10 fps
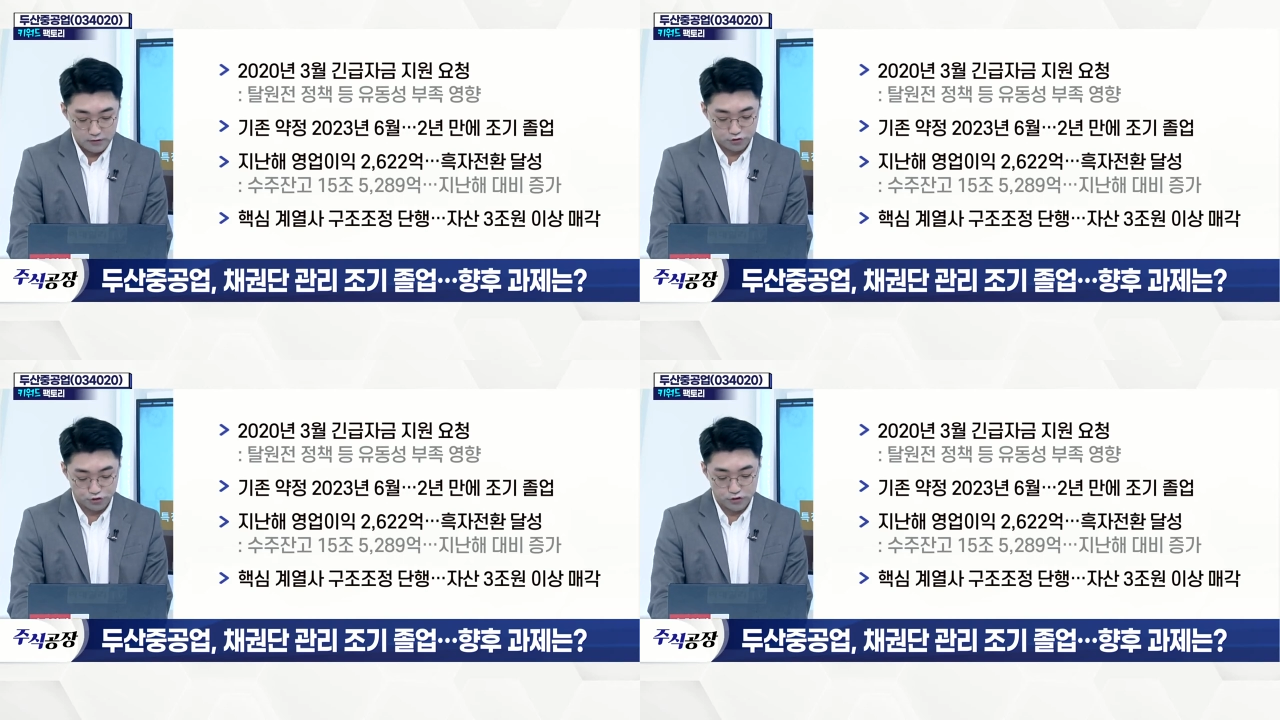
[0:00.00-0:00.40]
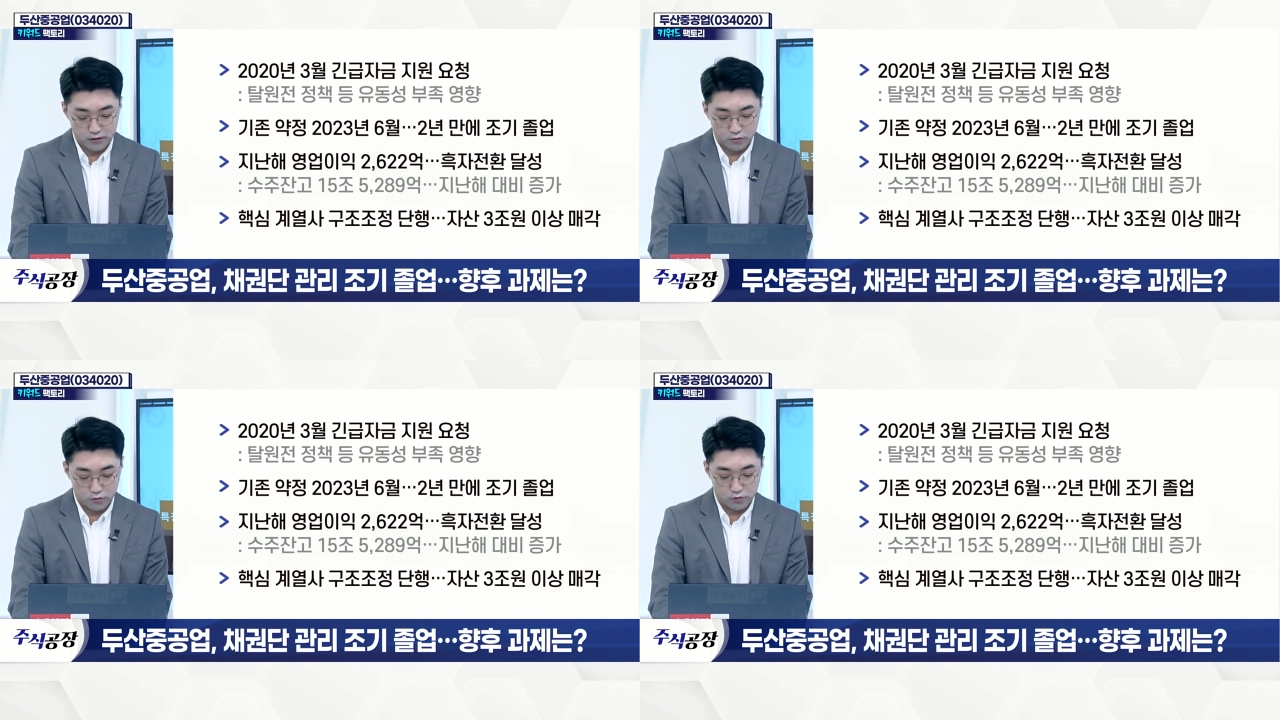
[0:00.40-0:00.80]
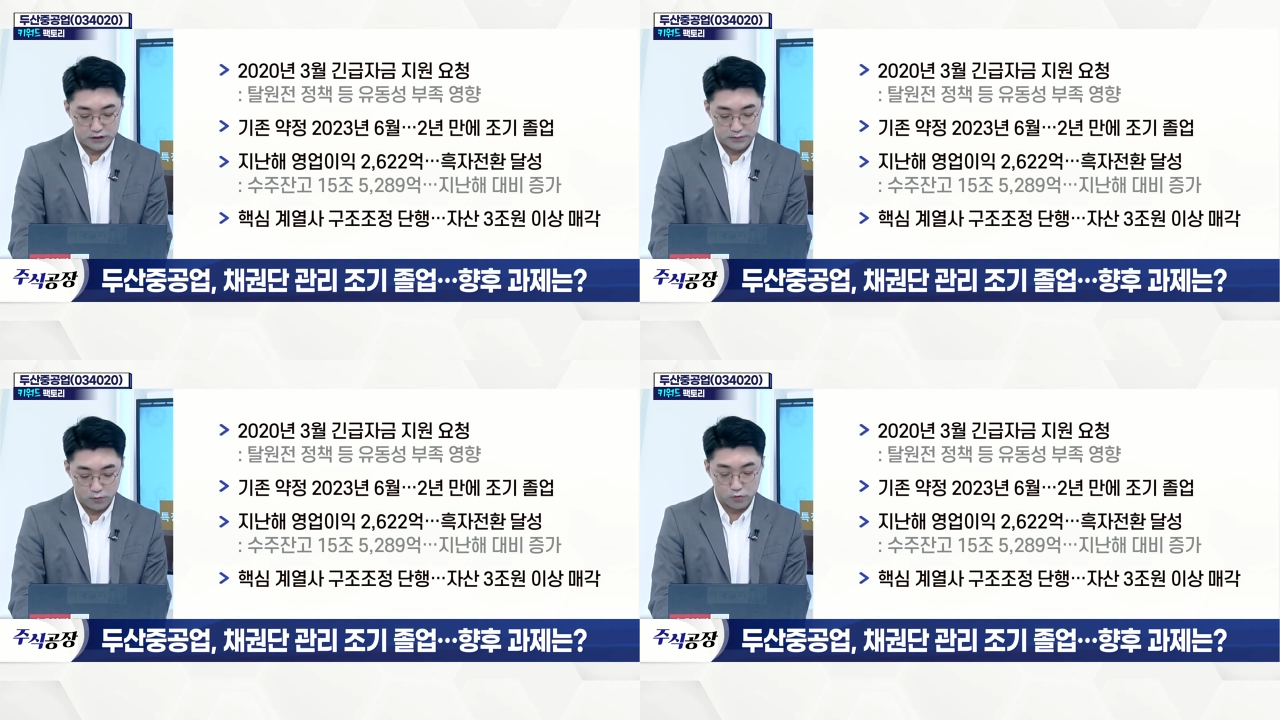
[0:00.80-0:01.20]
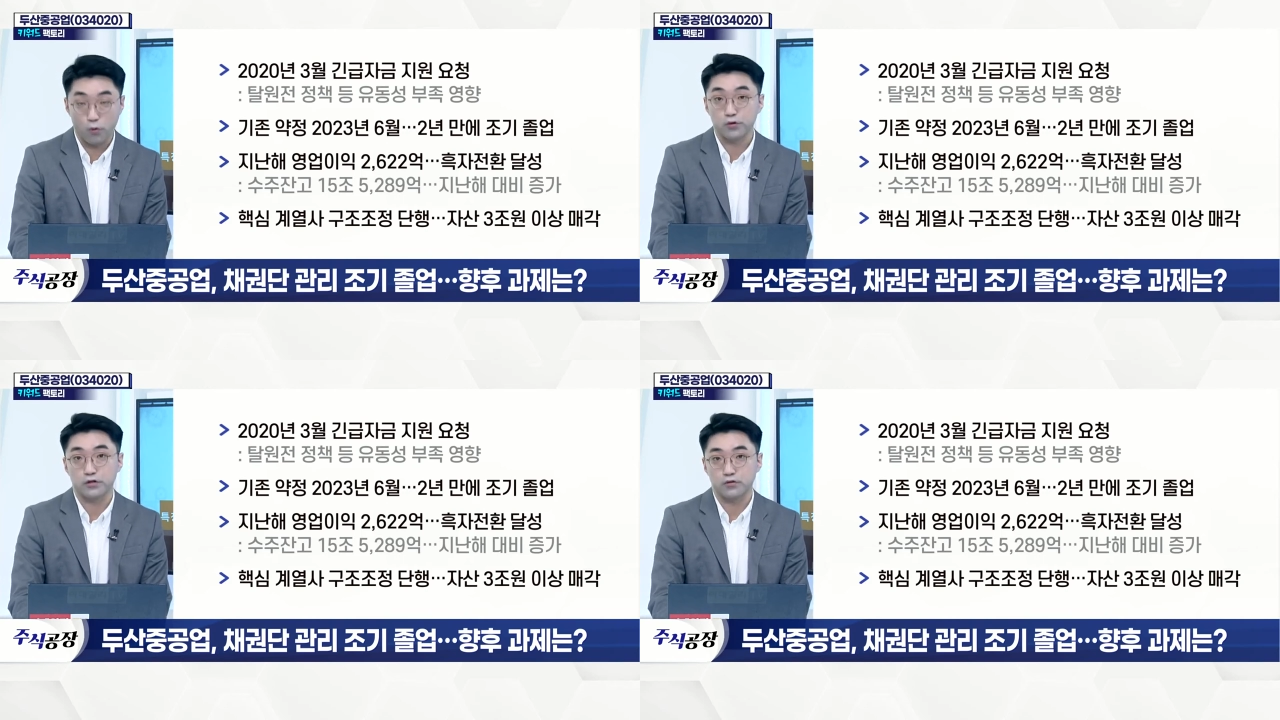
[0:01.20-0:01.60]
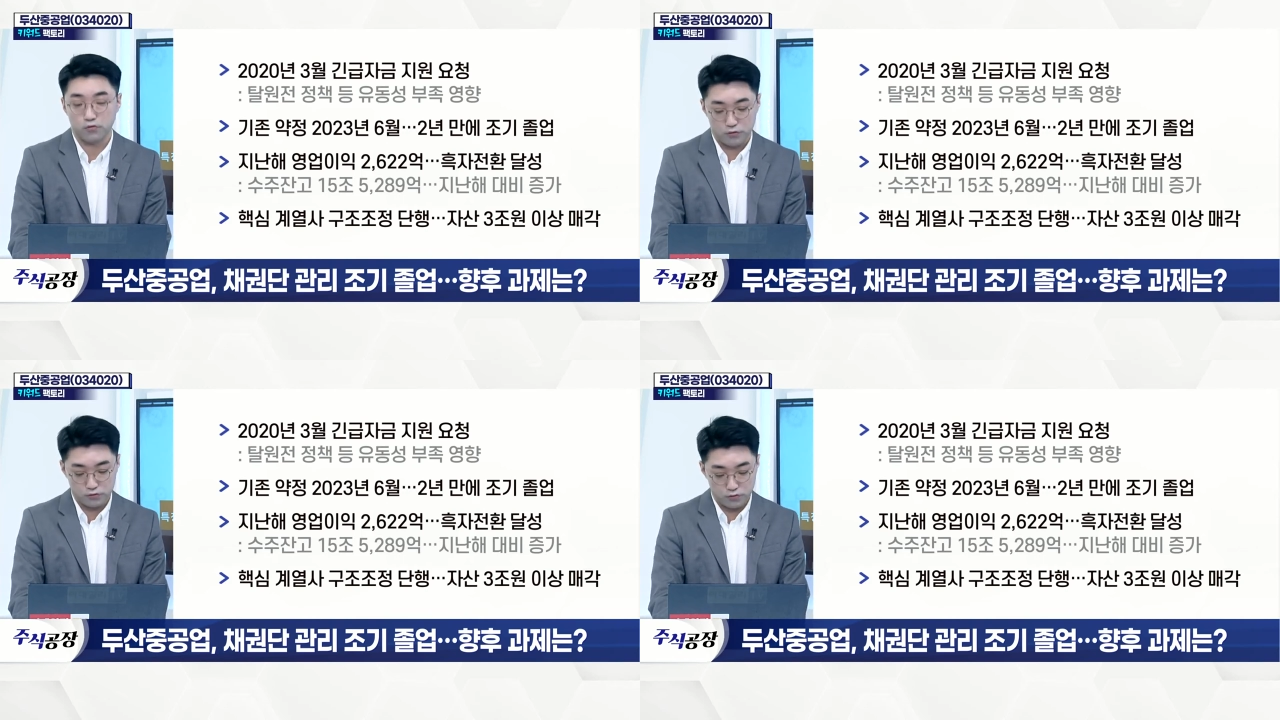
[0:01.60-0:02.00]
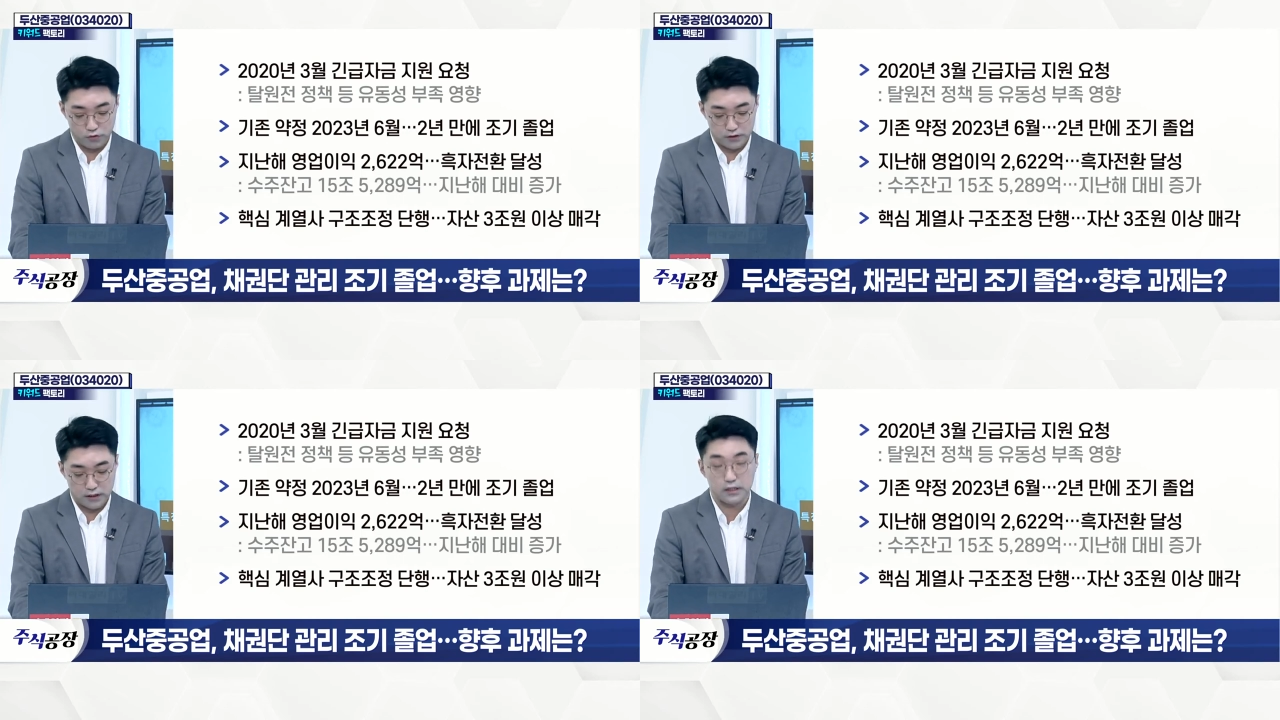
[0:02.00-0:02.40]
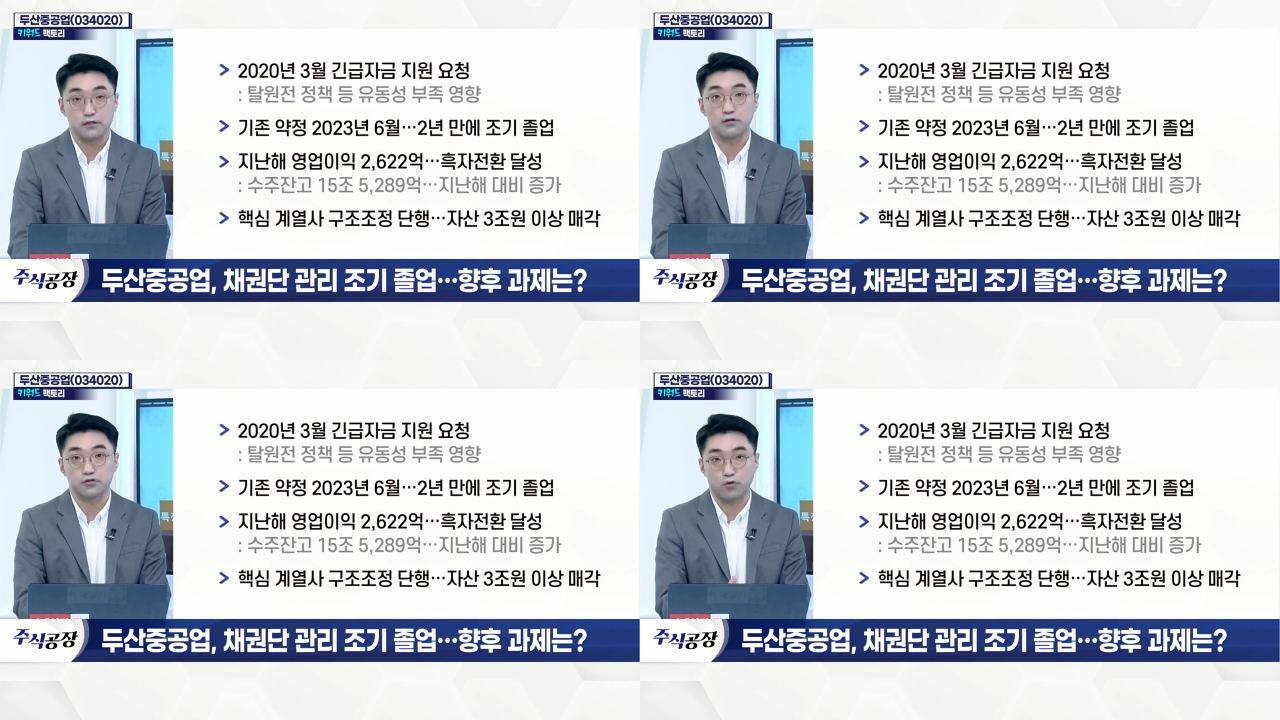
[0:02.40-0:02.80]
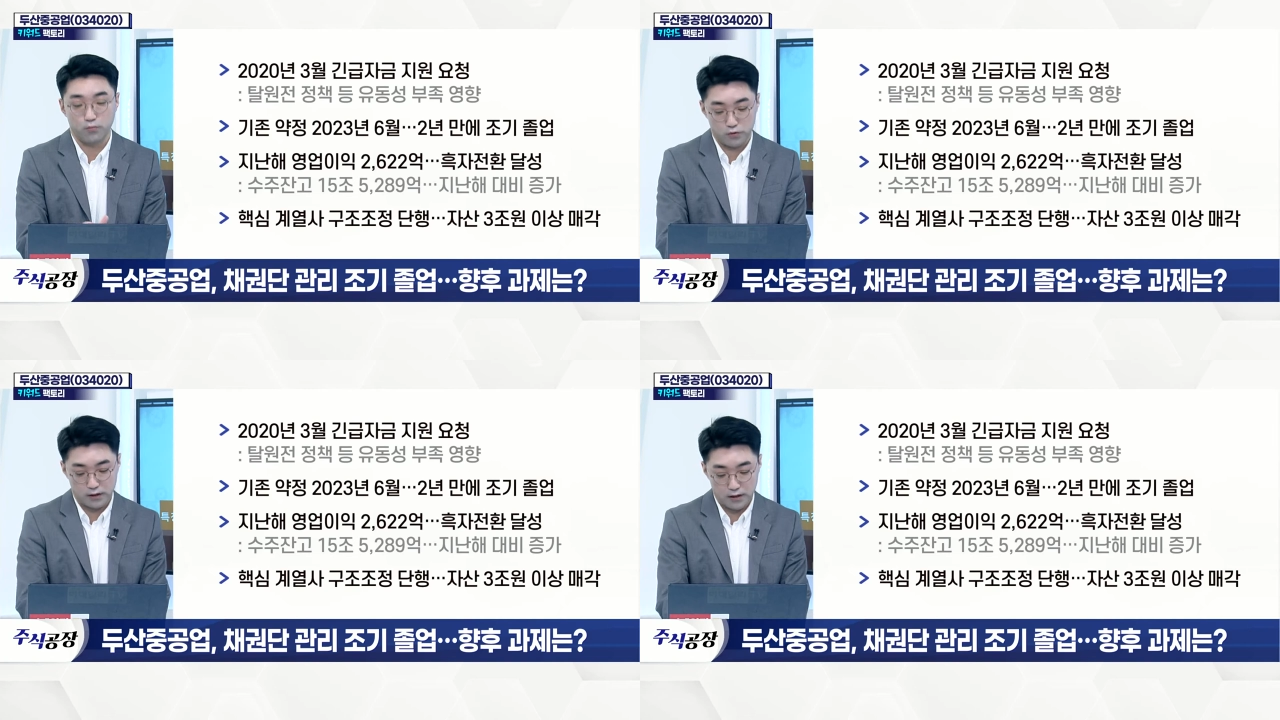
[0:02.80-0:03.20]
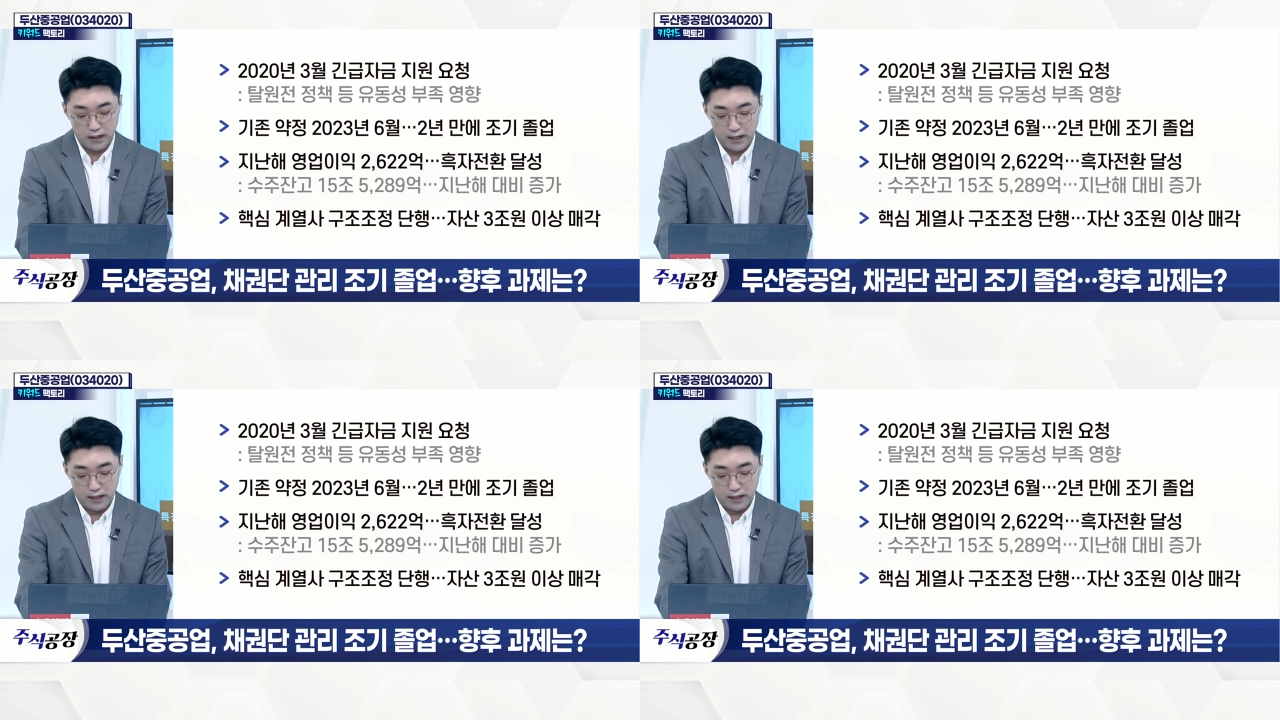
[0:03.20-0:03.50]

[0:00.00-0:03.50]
수주잔고도 15조 5천억 원으로 이제 1년 전보다